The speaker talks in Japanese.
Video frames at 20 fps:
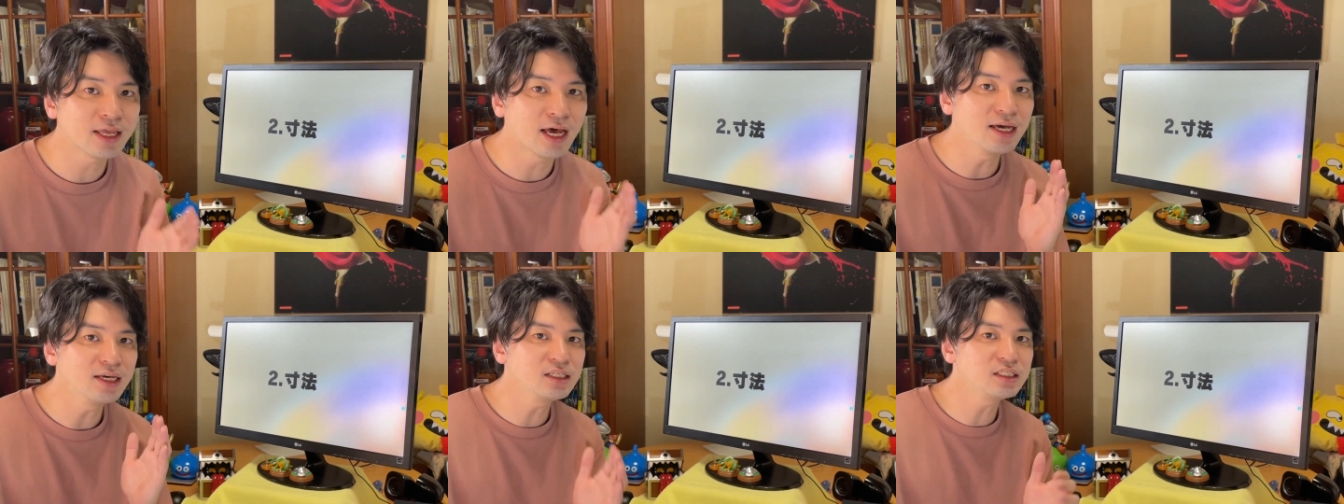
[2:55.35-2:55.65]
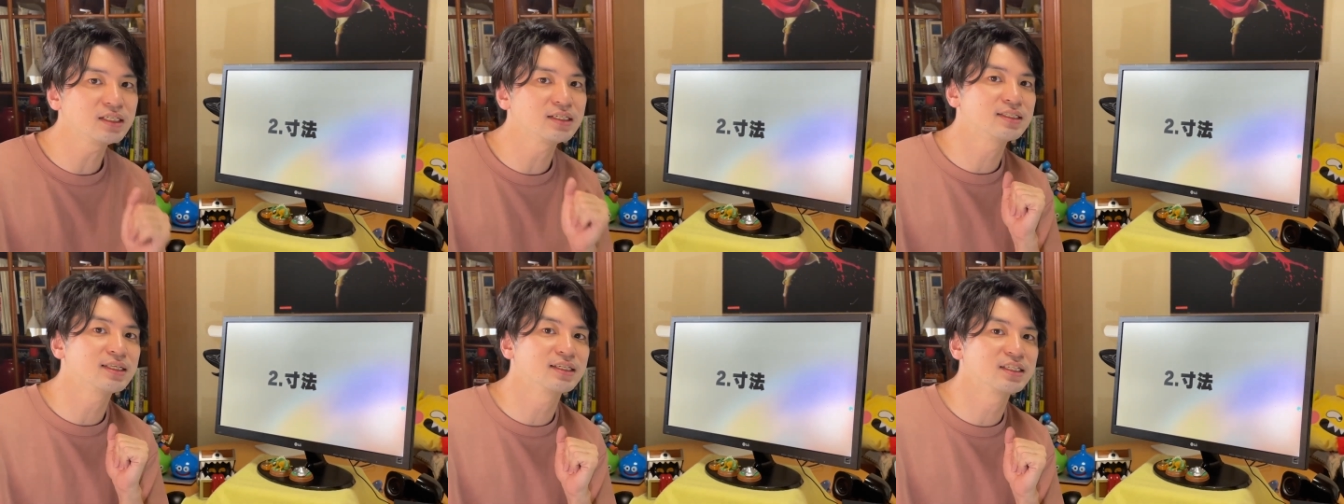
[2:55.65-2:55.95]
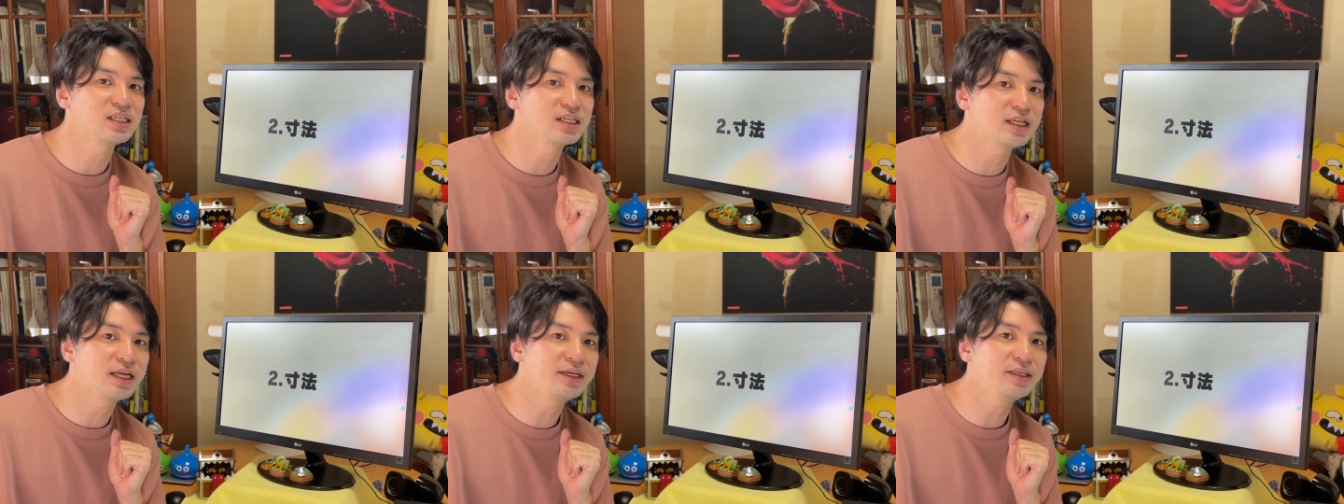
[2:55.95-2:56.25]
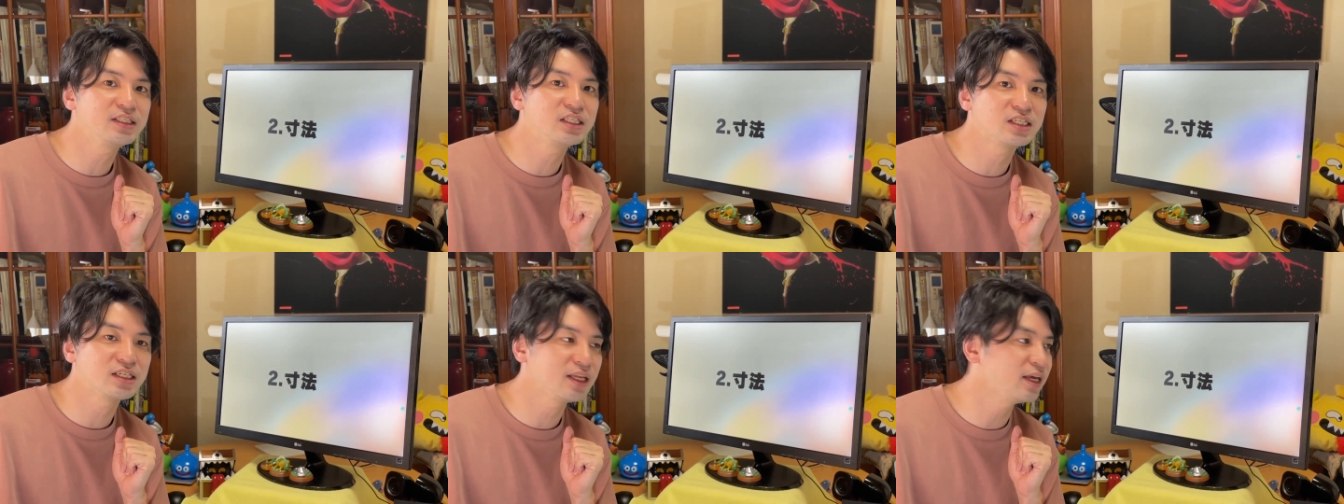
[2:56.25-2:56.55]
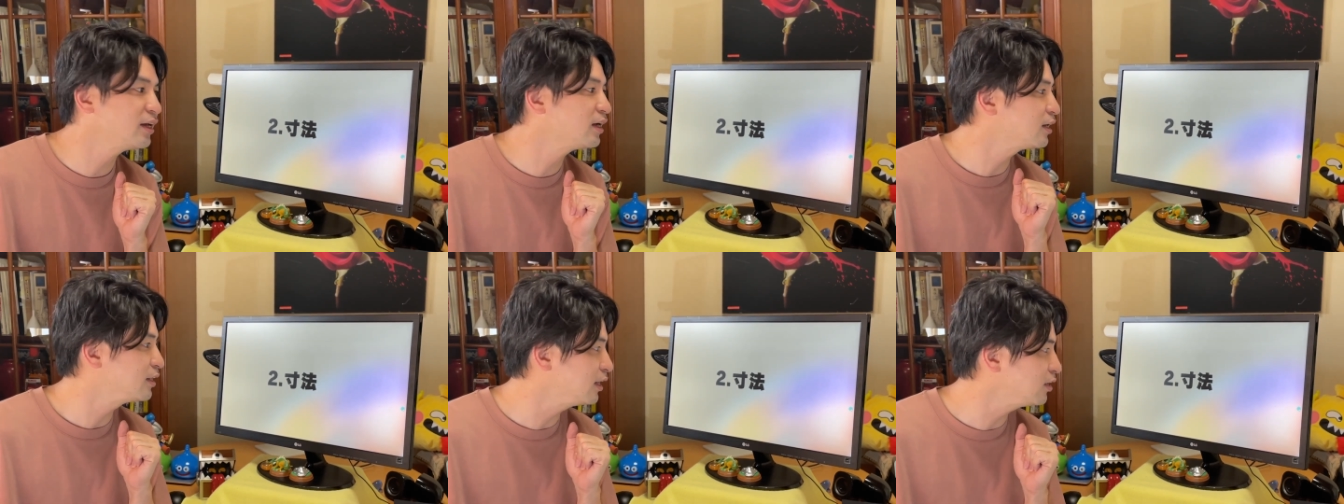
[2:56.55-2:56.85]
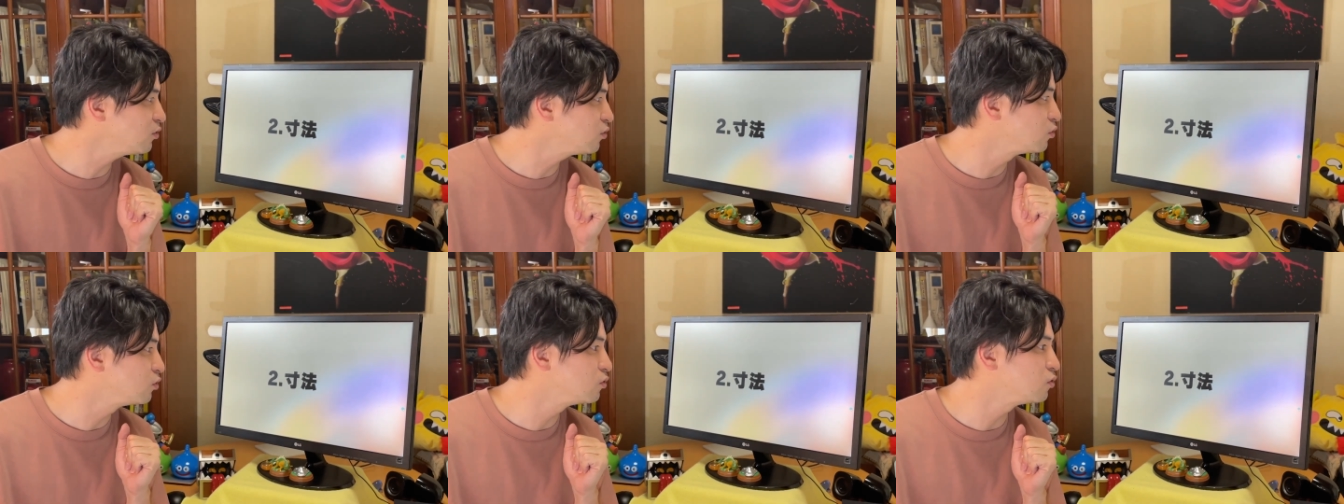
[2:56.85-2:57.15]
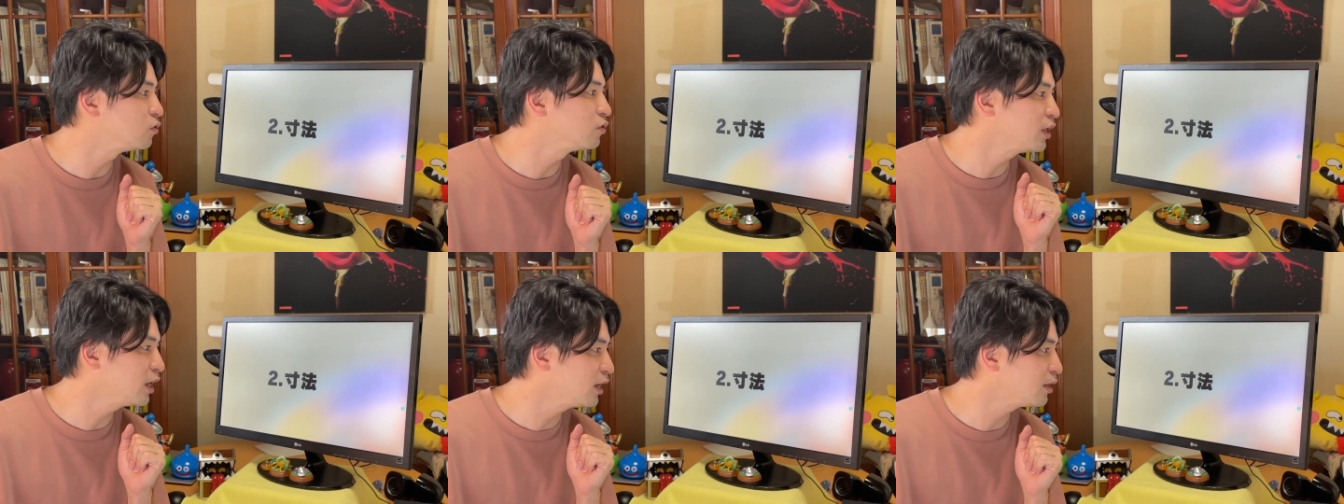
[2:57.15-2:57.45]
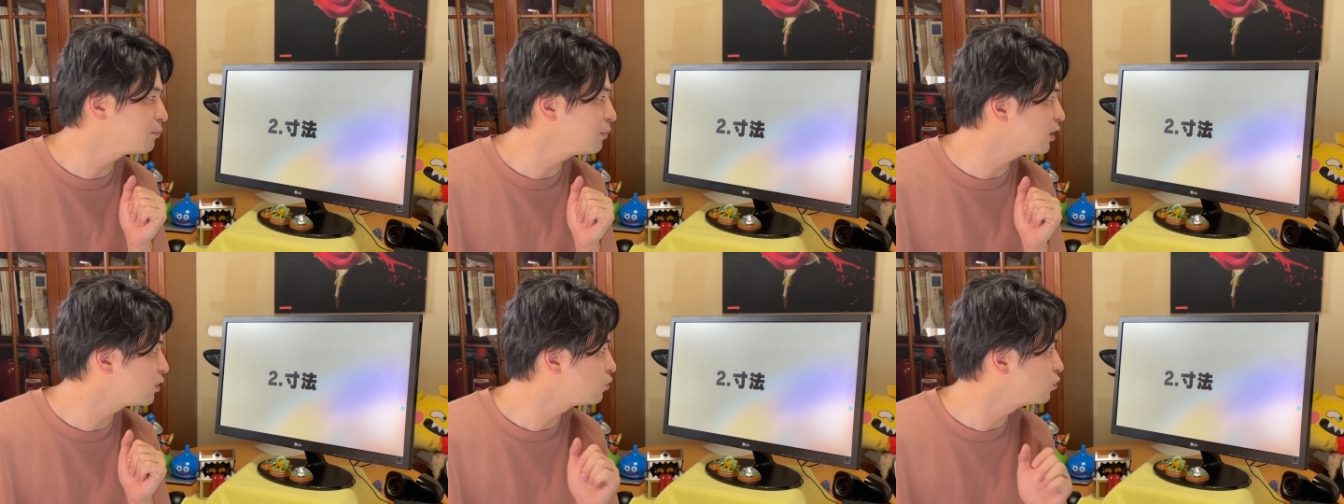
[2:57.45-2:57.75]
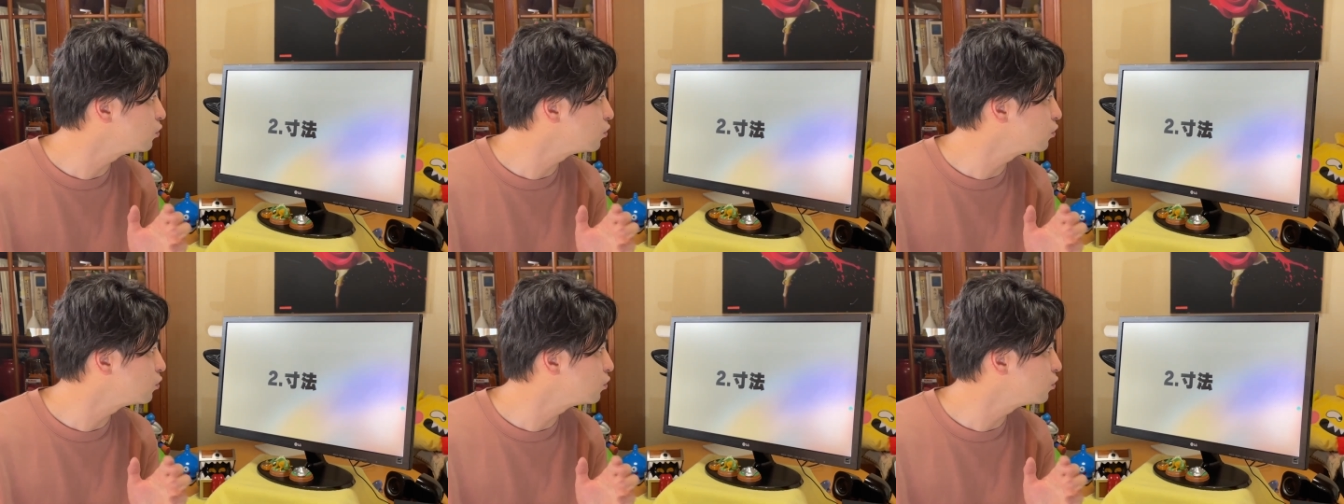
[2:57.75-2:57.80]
大した差じゃないんじゃないかなというので、まあこ